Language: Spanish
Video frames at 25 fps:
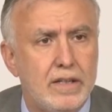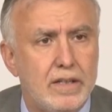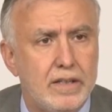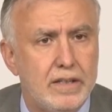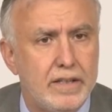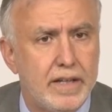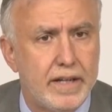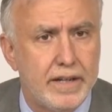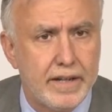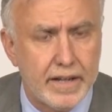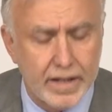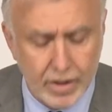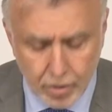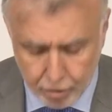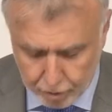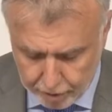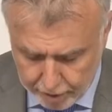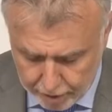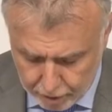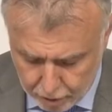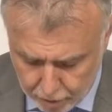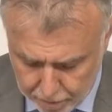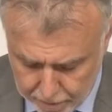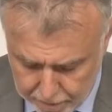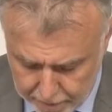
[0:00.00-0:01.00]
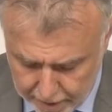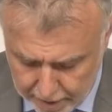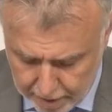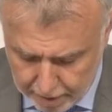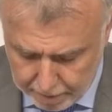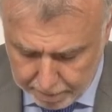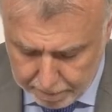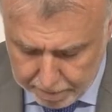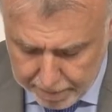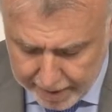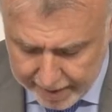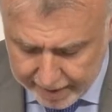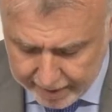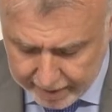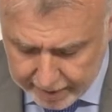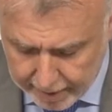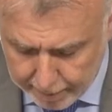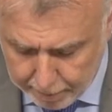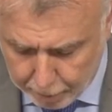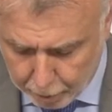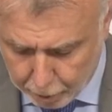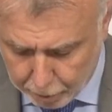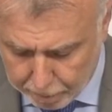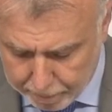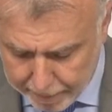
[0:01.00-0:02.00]
de enero de
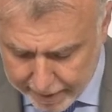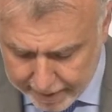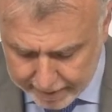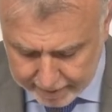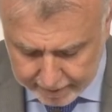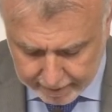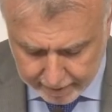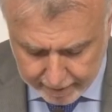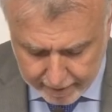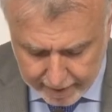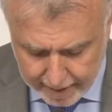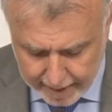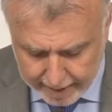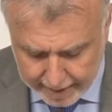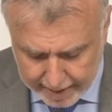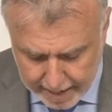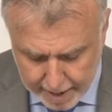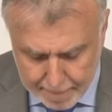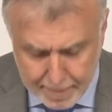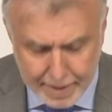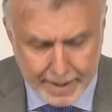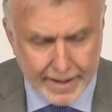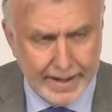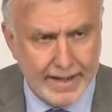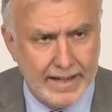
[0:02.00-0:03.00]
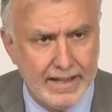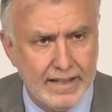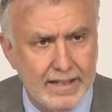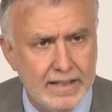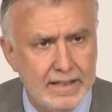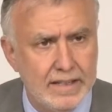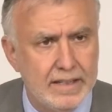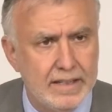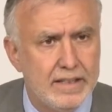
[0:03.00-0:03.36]
2020, por parte de la Cámara